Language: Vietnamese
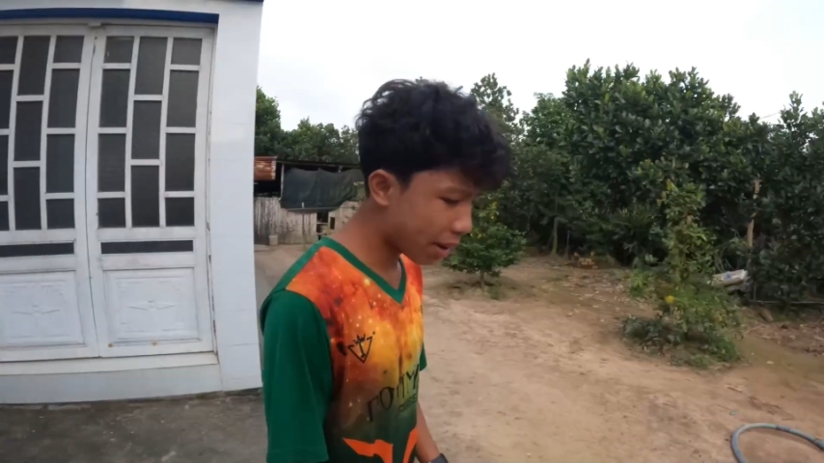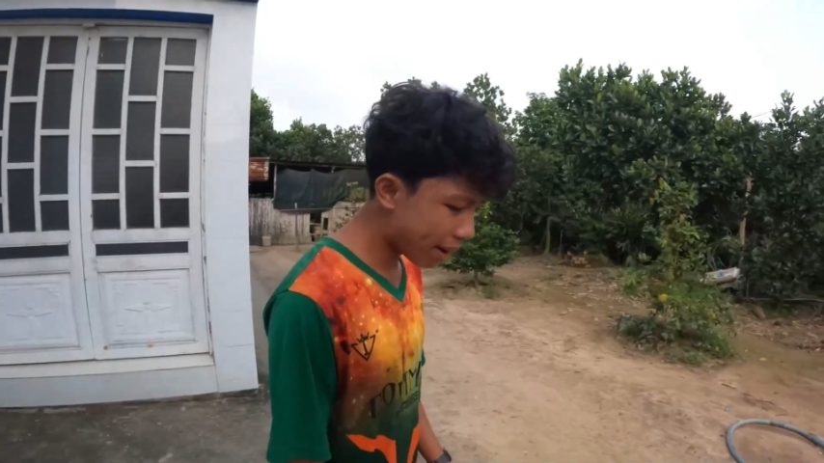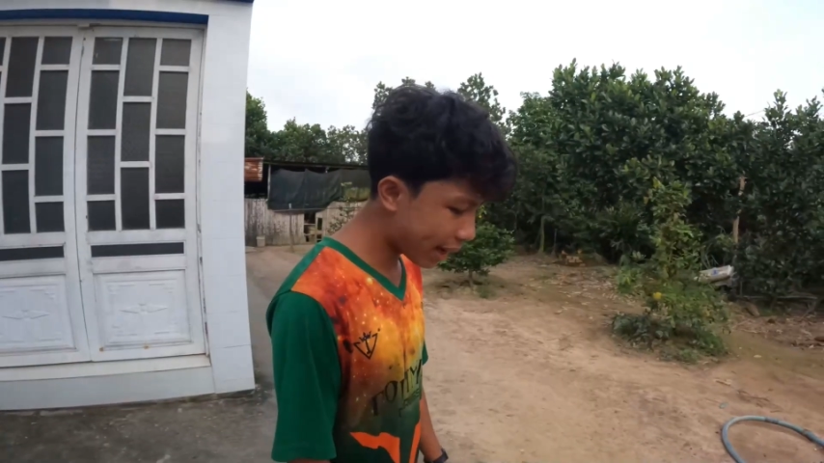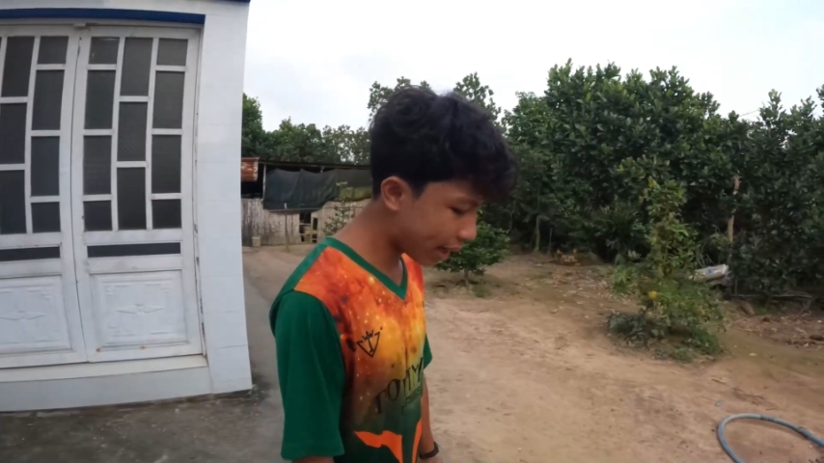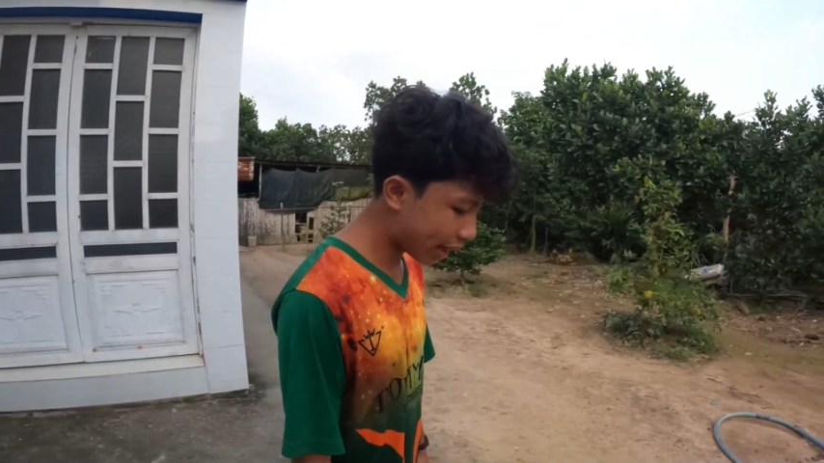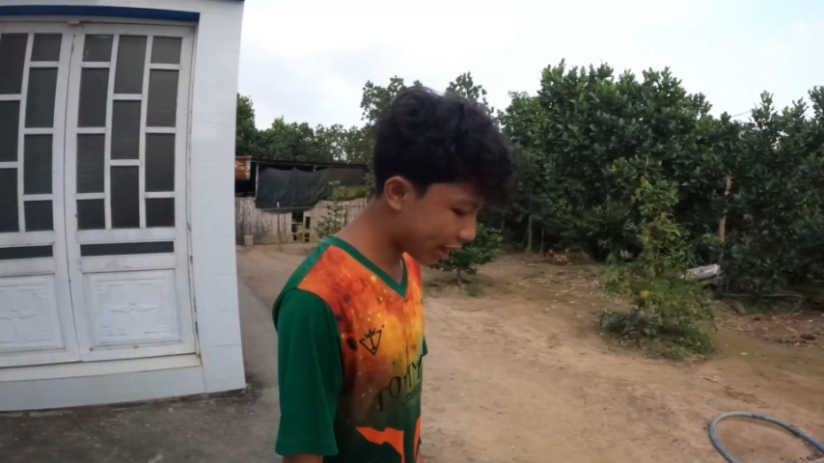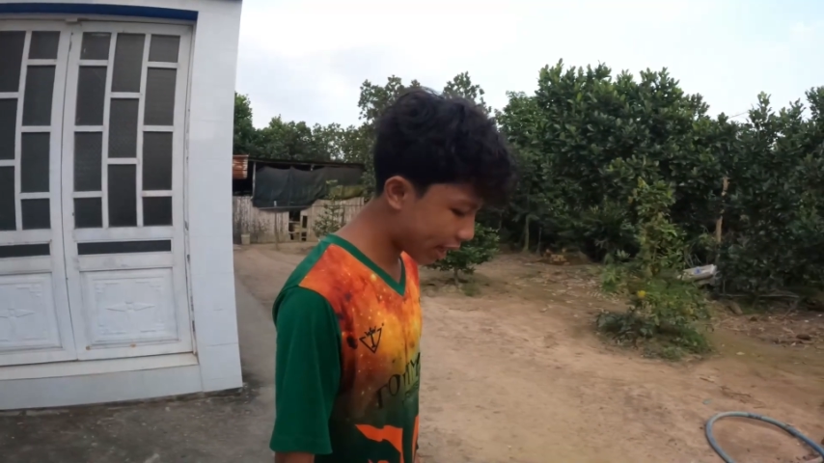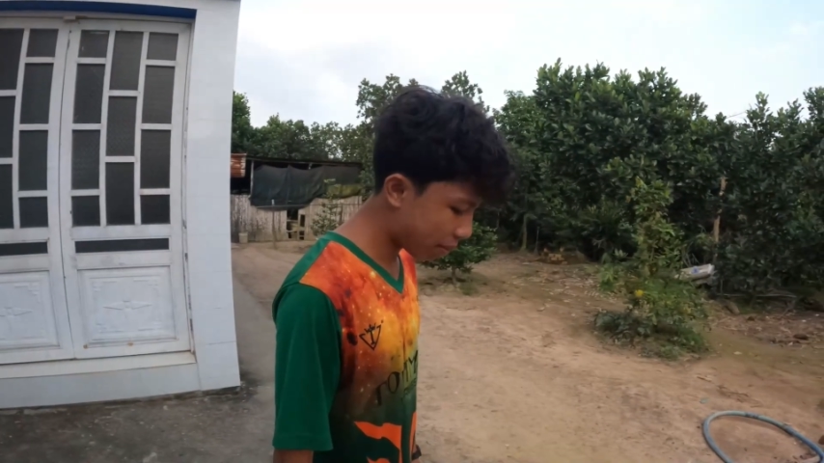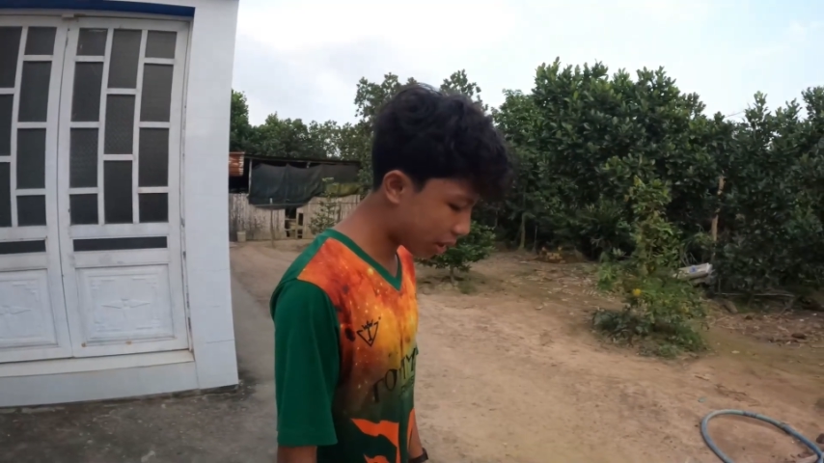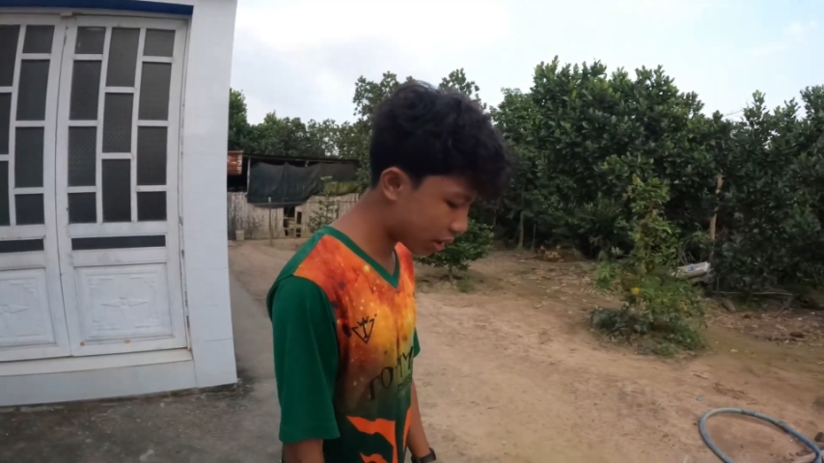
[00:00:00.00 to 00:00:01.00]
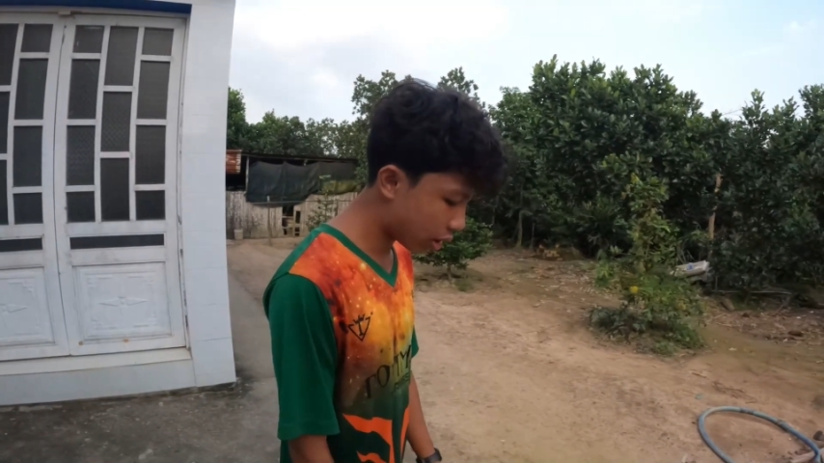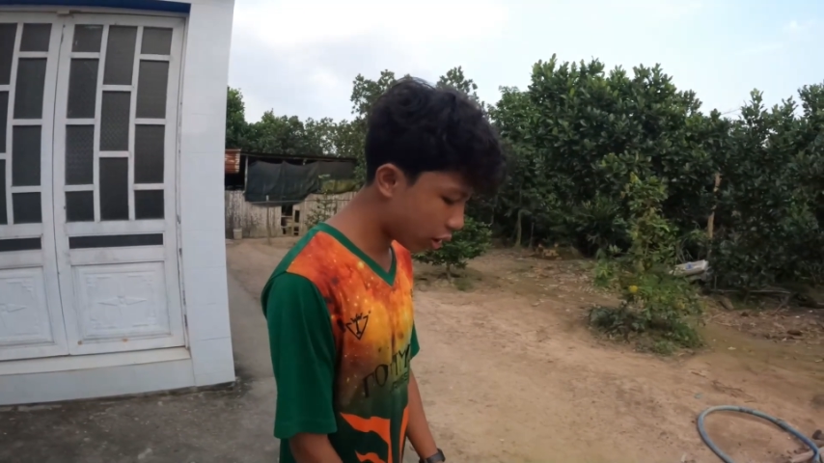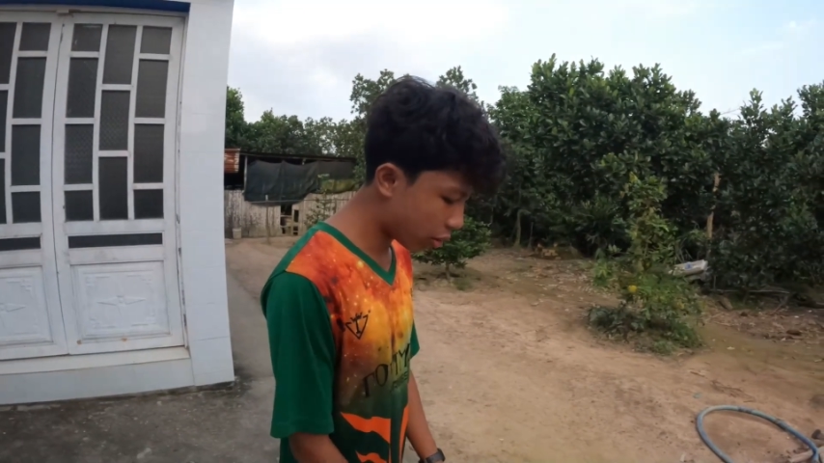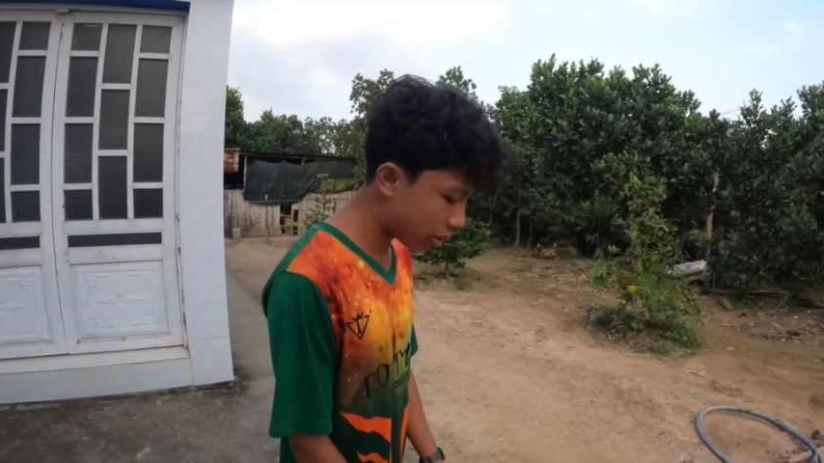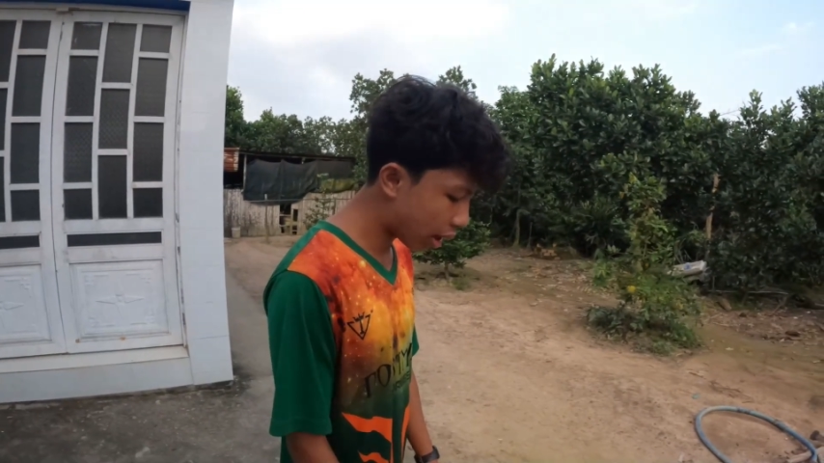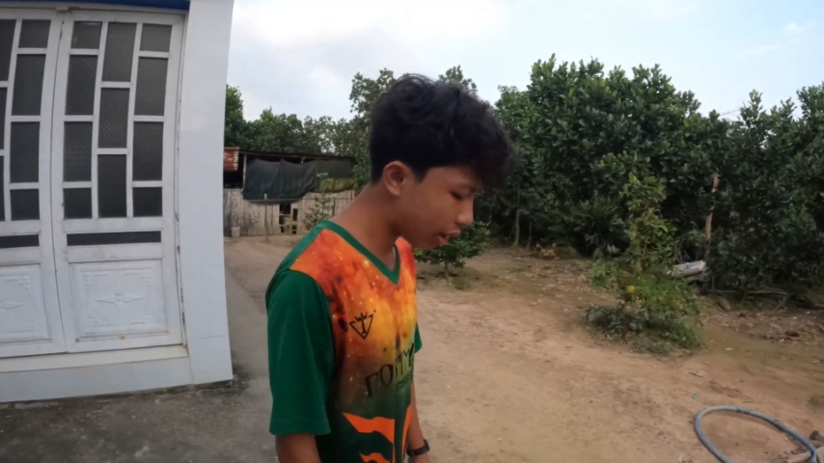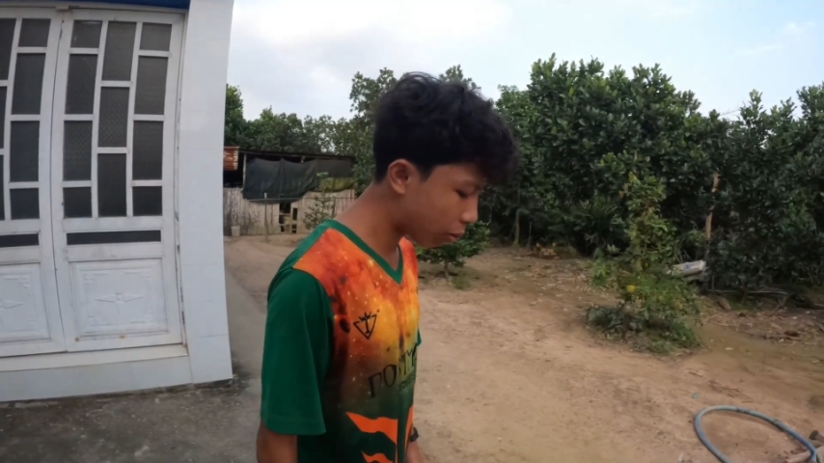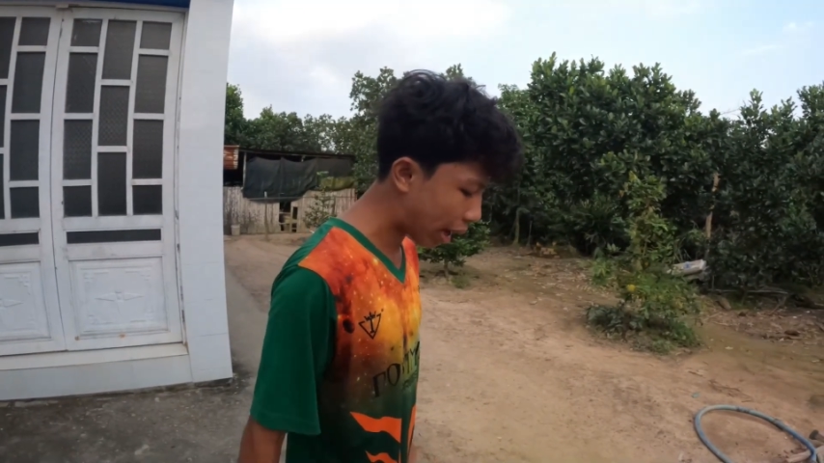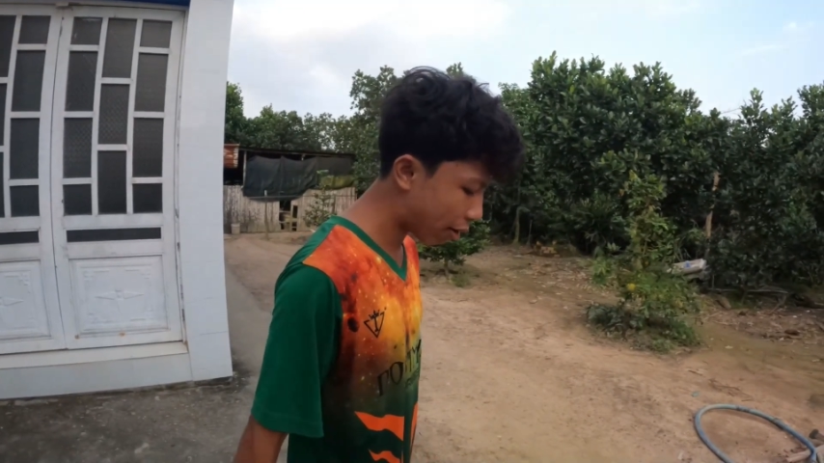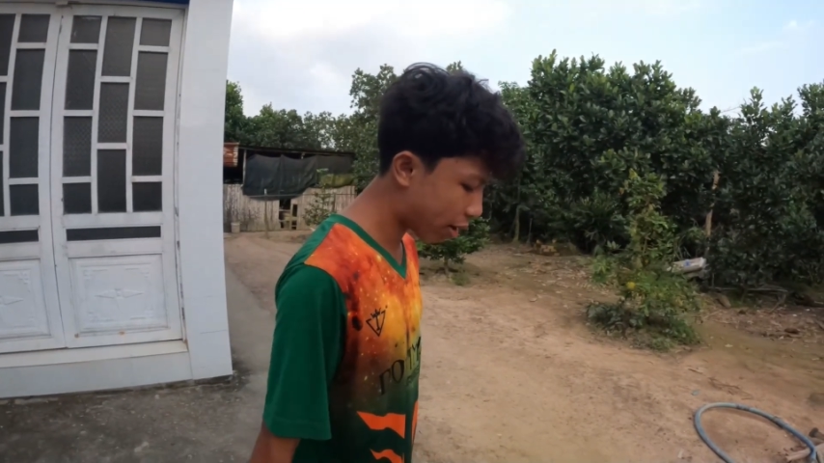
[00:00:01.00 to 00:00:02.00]
Cái máy cắt này anh em mình sử dụng
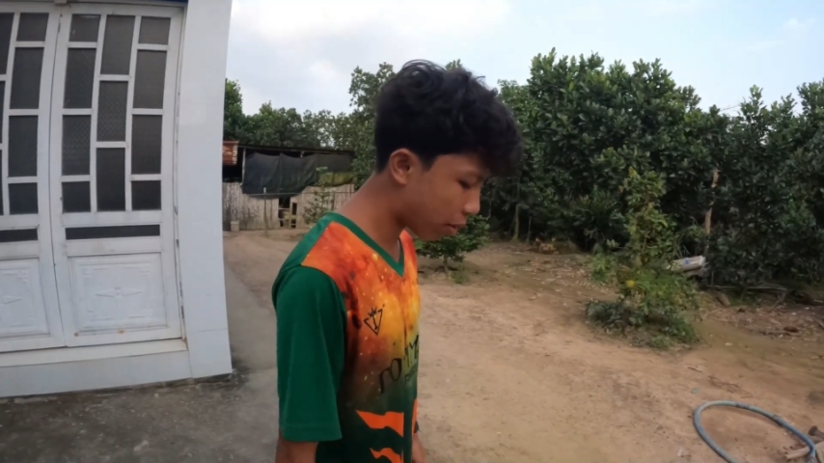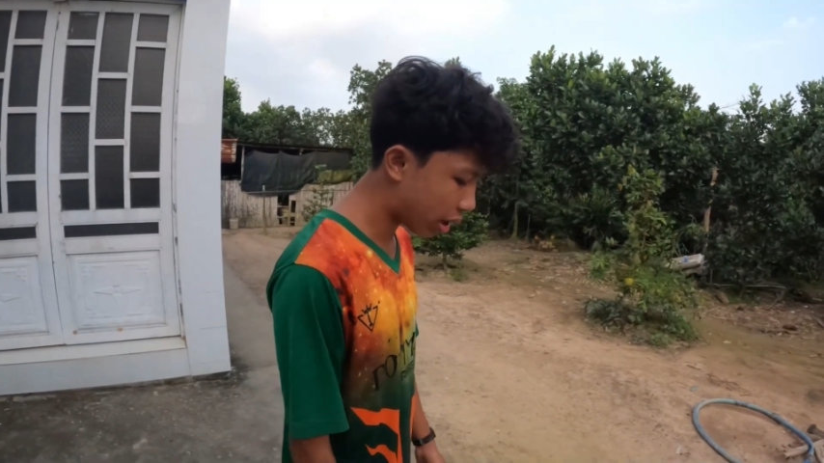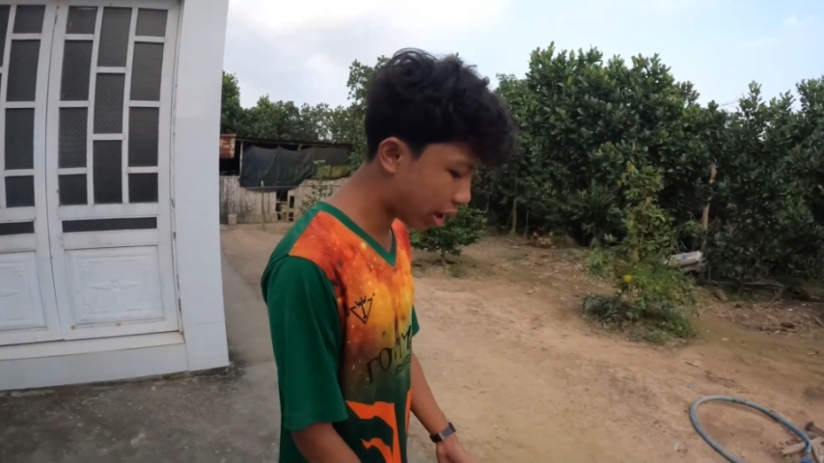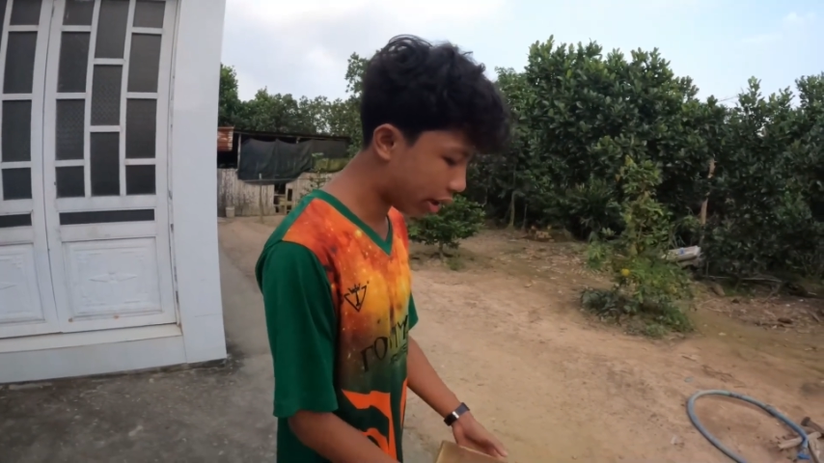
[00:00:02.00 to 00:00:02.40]
rất thông thạo nha mọi